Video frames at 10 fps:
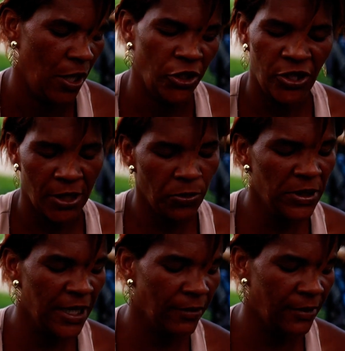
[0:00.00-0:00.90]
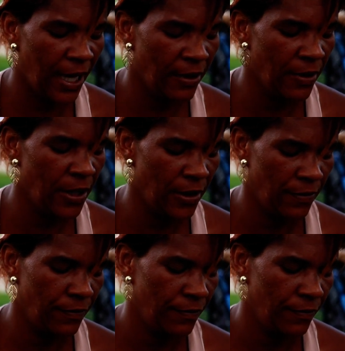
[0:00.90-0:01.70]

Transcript: Está tudo sentado ali.